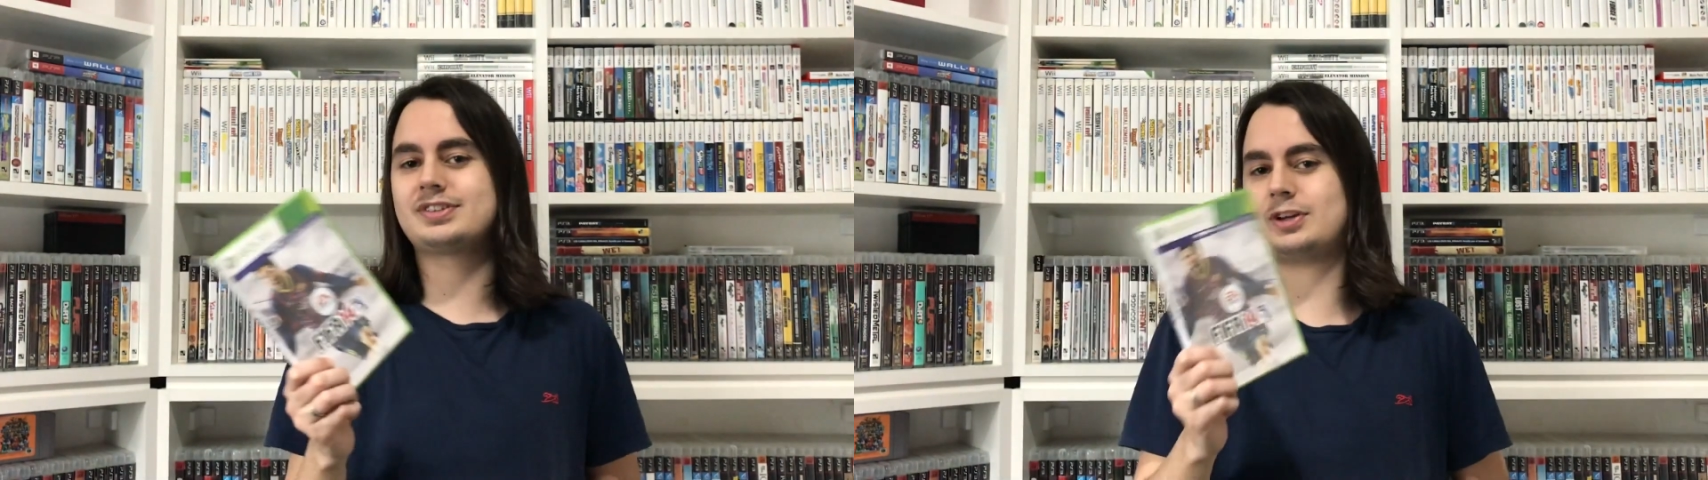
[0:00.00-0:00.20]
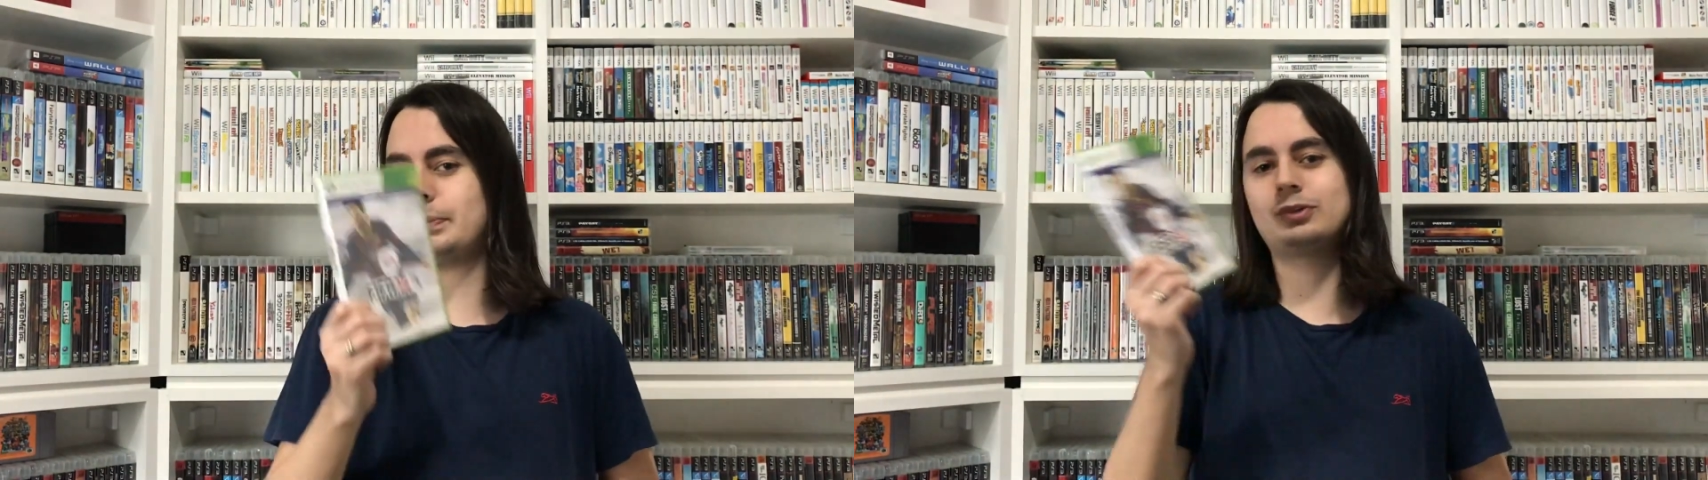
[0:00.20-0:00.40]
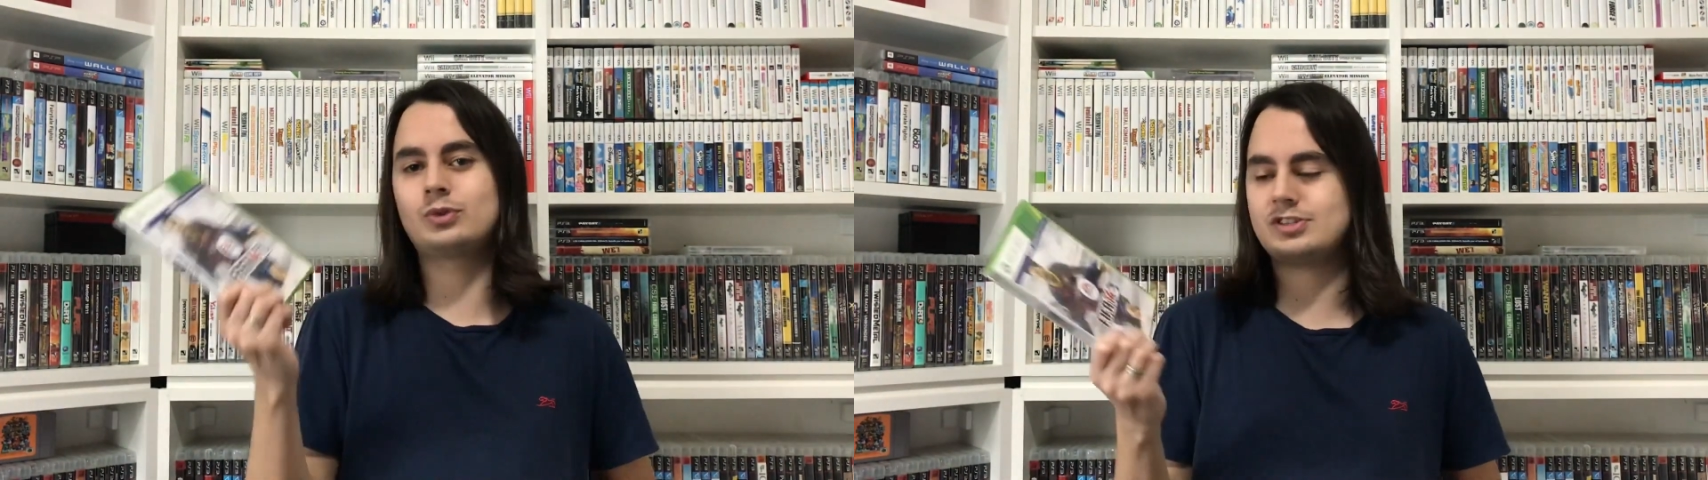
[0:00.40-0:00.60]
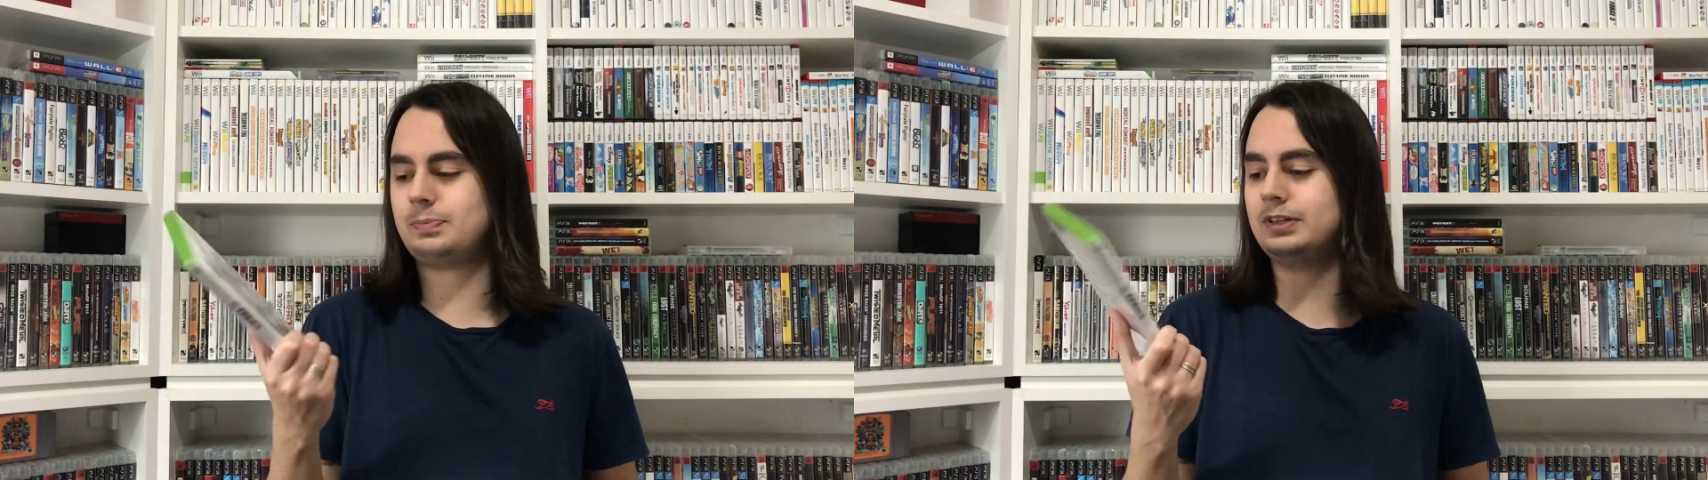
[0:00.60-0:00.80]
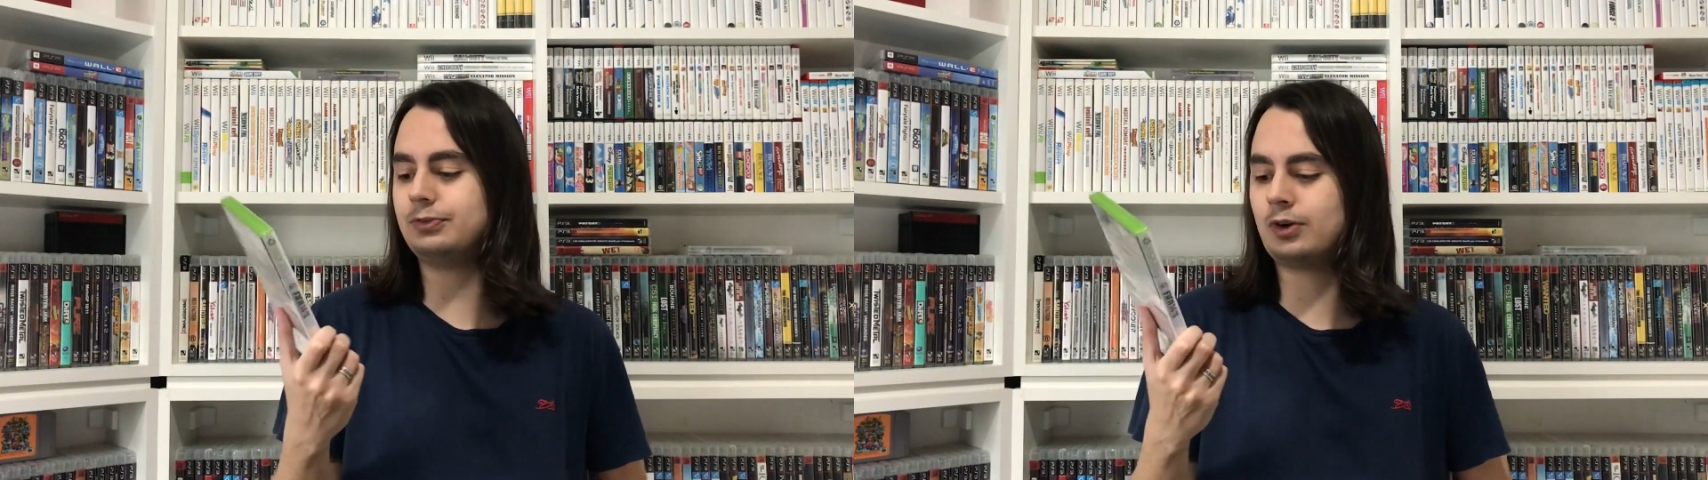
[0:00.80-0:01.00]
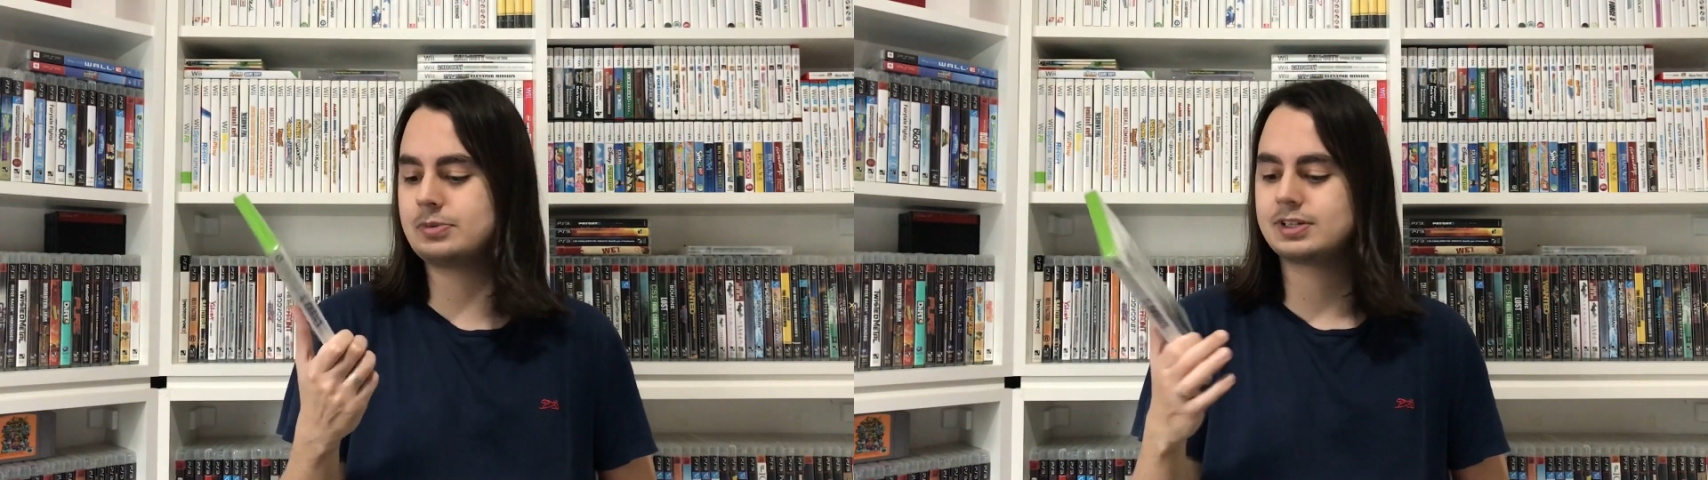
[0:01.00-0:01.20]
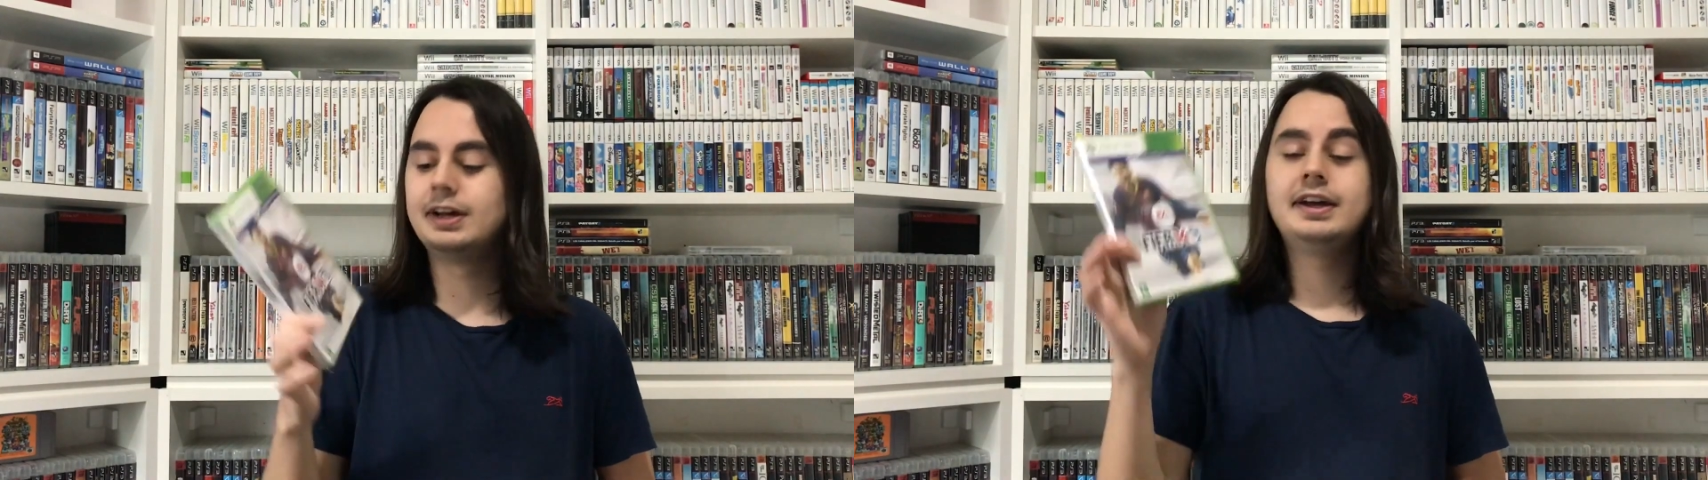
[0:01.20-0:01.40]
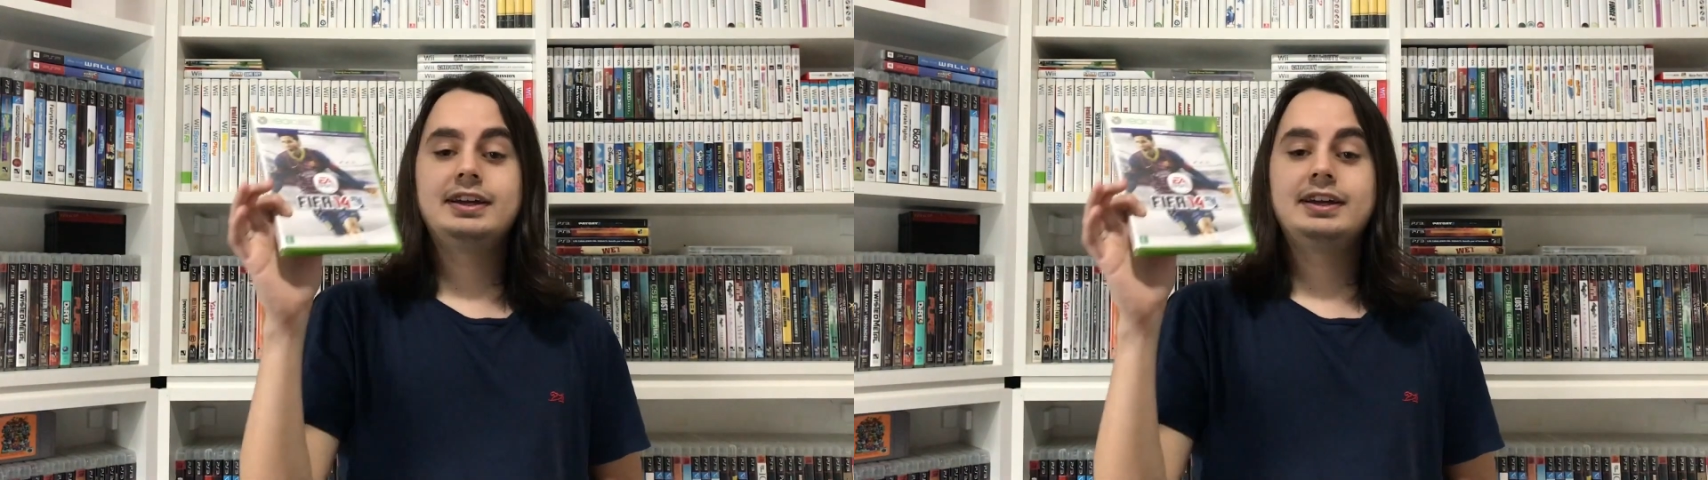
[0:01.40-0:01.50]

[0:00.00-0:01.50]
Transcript: lançado pra todas as plataformas.